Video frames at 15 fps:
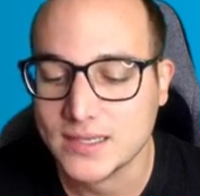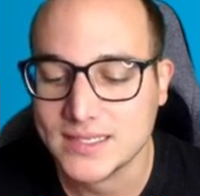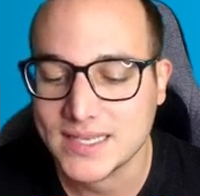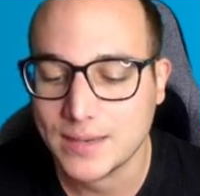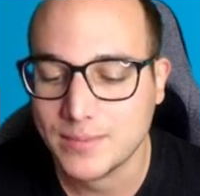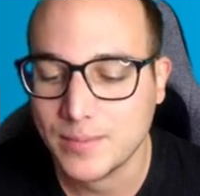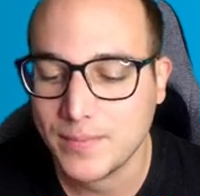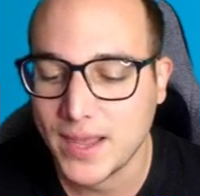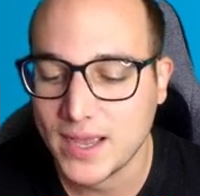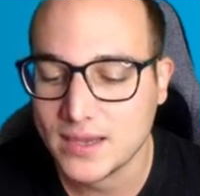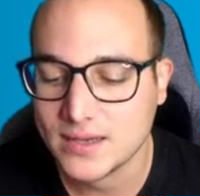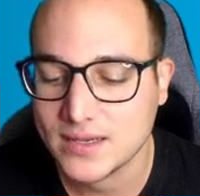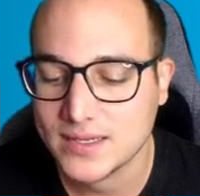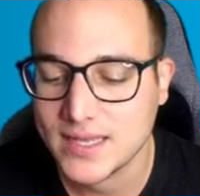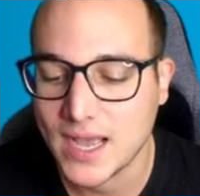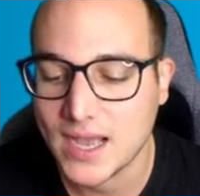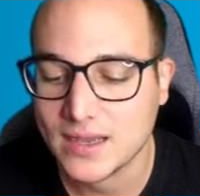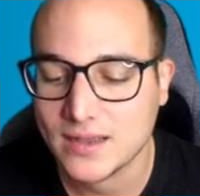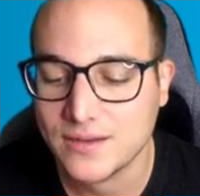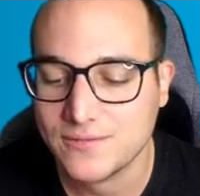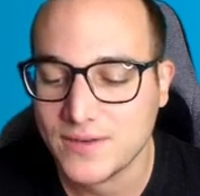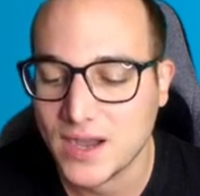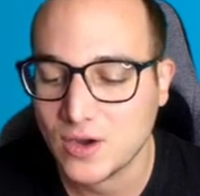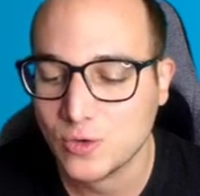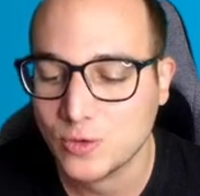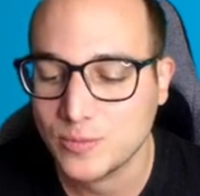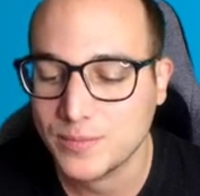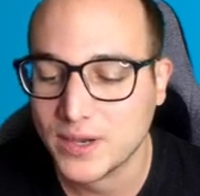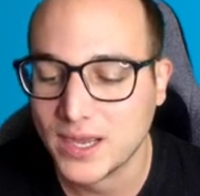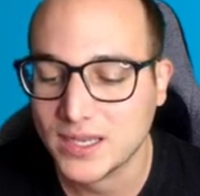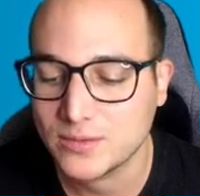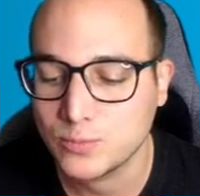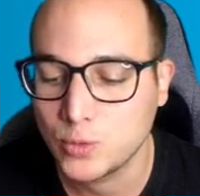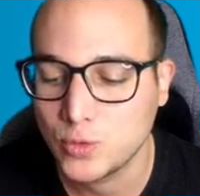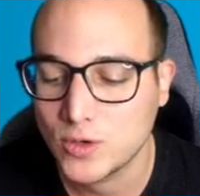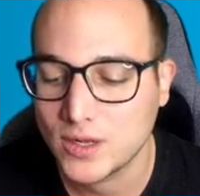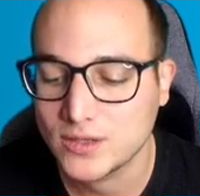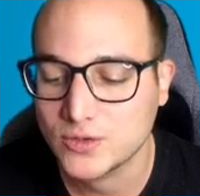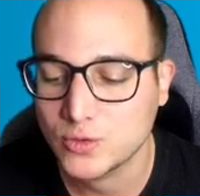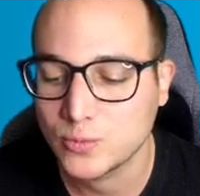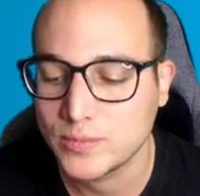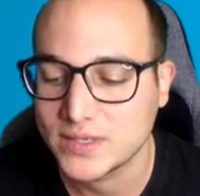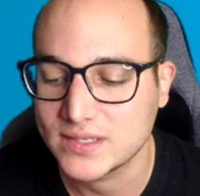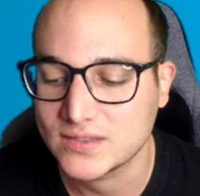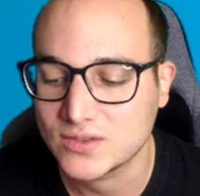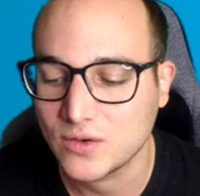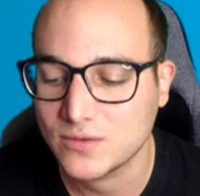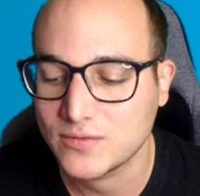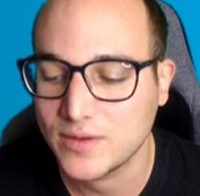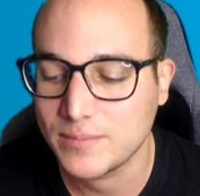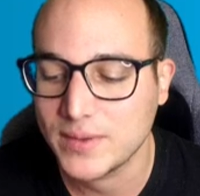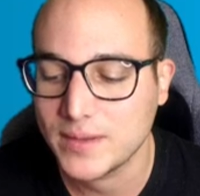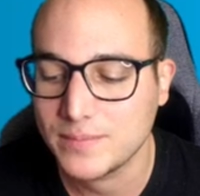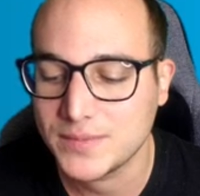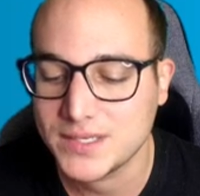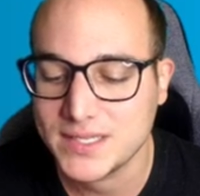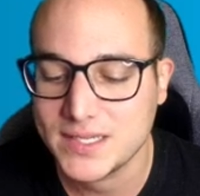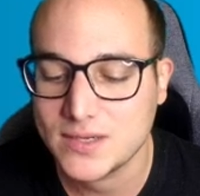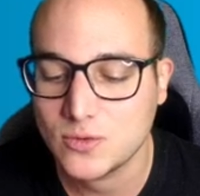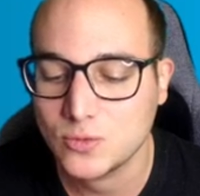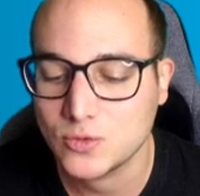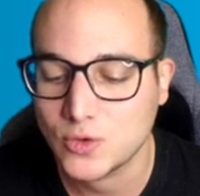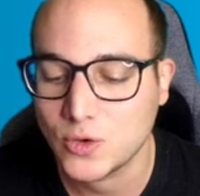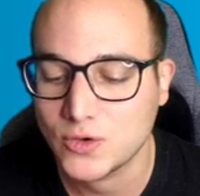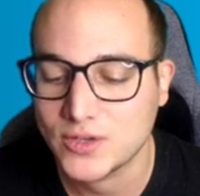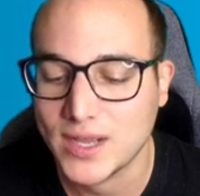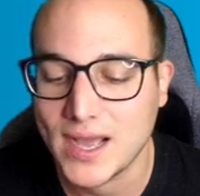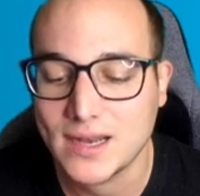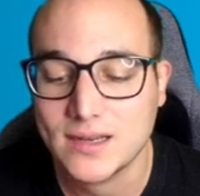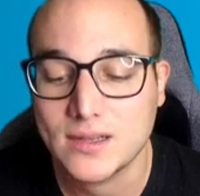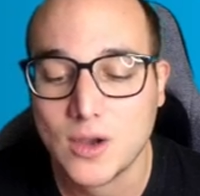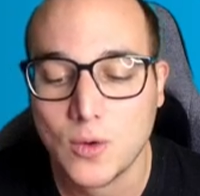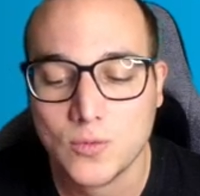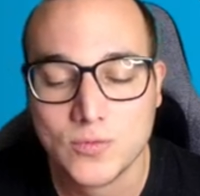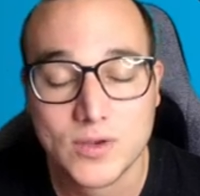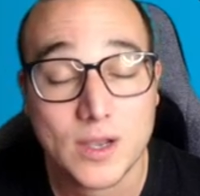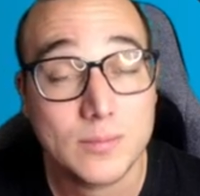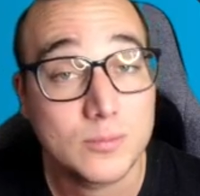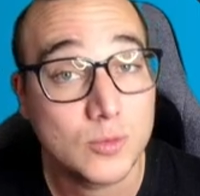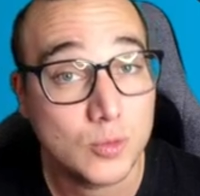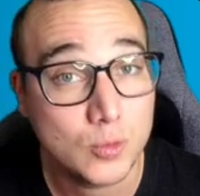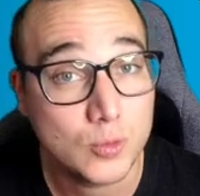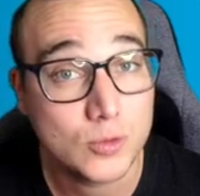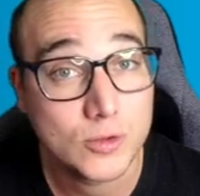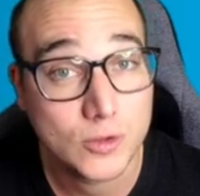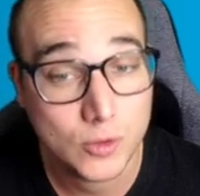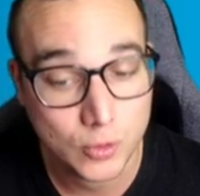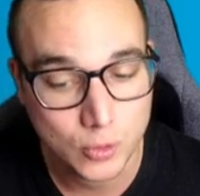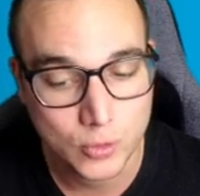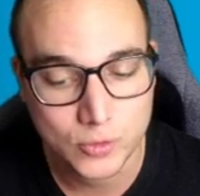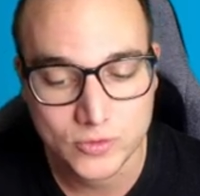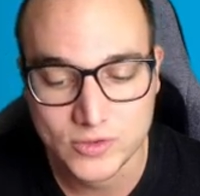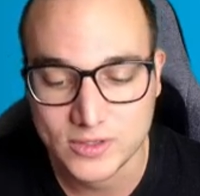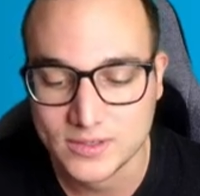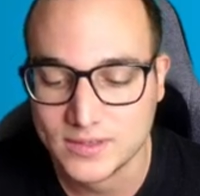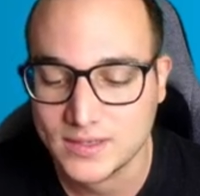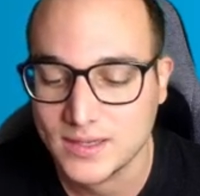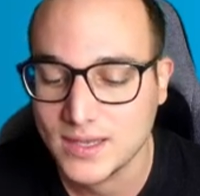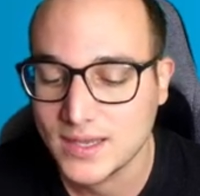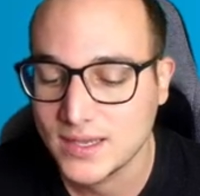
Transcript: Ich habe mehrere Jahre Erfahrung im Bereich Buchhaltung mit der Software BMD und konnte alle Aufgaben gut lösen.